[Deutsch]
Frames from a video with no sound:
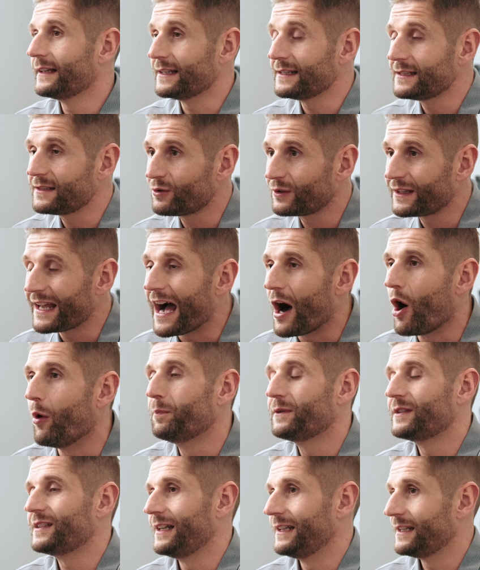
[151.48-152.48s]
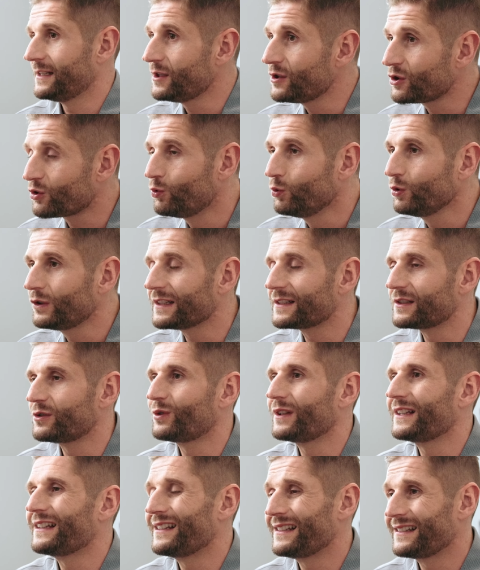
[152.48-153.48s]
Das ist so dein Hauptziel. Das ist gut, dass
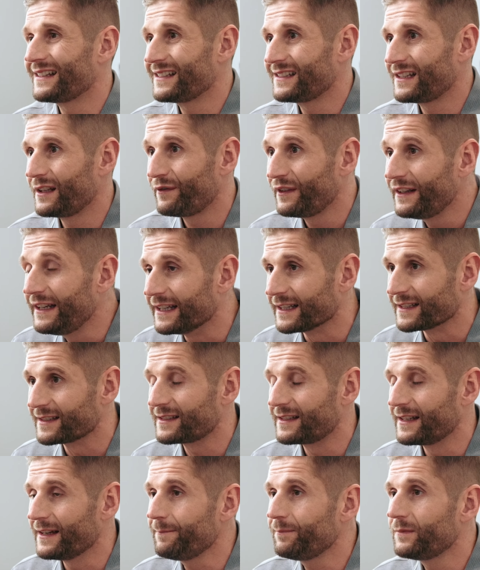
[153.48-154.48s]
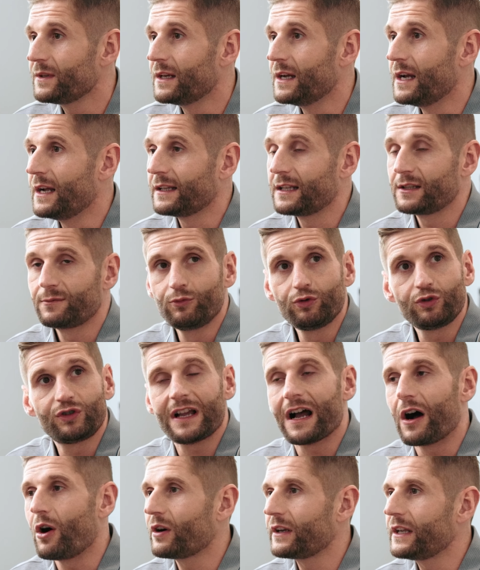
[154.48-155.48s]
du das, das definierst, ja. Das
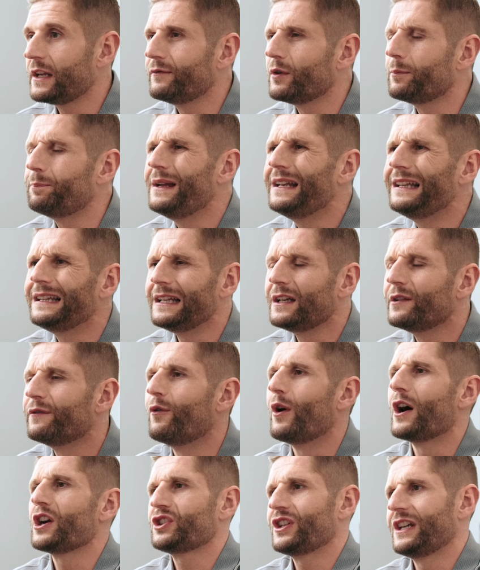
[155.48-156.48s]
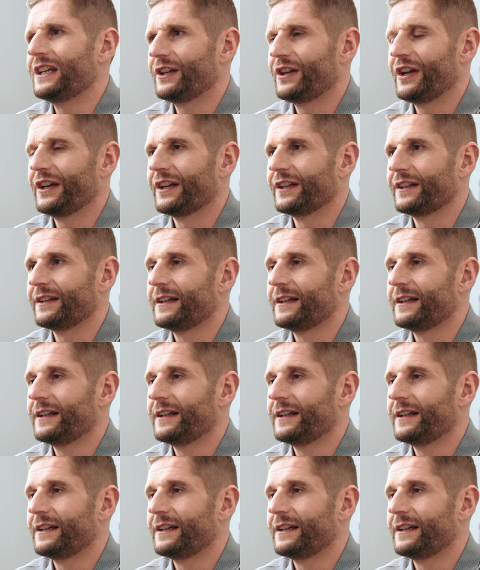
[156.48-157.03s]
musst du dir auch irgendwo bildlich vorstellen können.